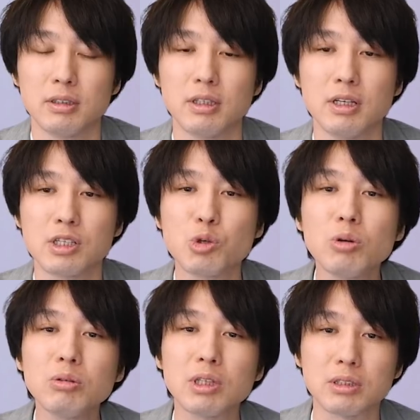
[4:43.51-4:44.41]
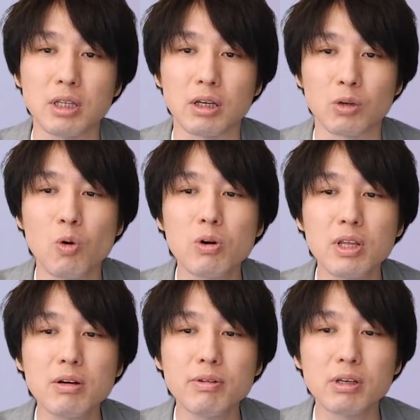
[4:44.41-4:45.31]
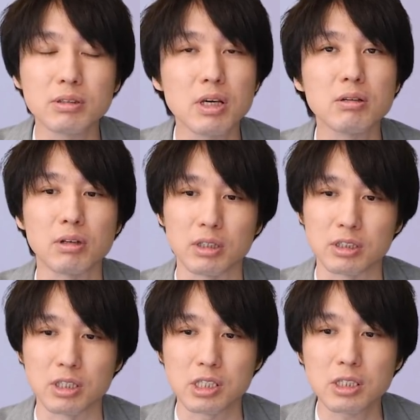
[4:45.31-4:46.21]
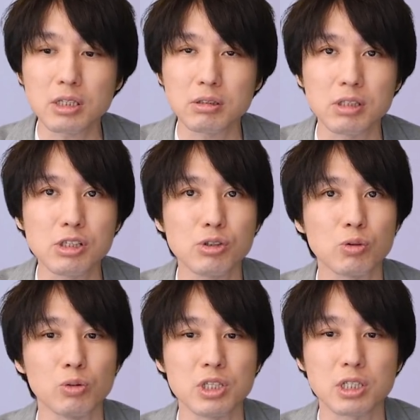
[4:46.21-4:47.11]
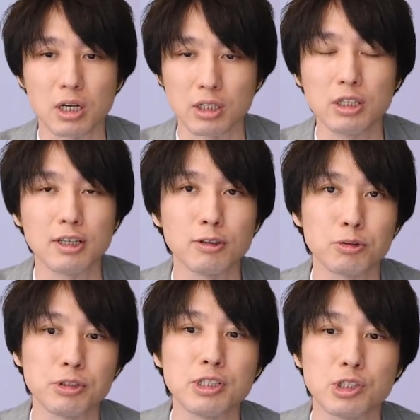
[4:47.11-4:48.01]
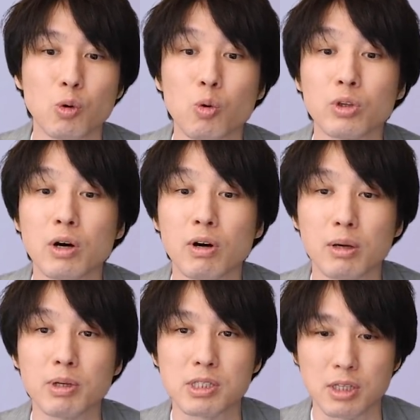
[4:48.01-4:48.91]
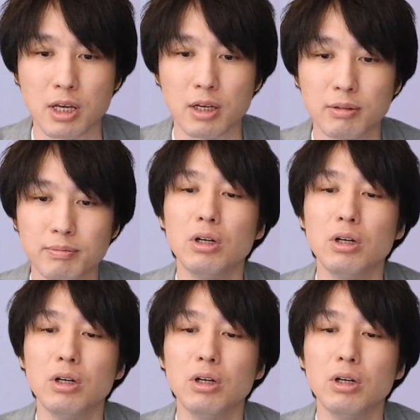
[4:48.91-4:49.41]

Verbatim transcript: えー、ちょうどですね、ゴールデンウィークセールがですね、4月25日から任天堂 switch 行われまして、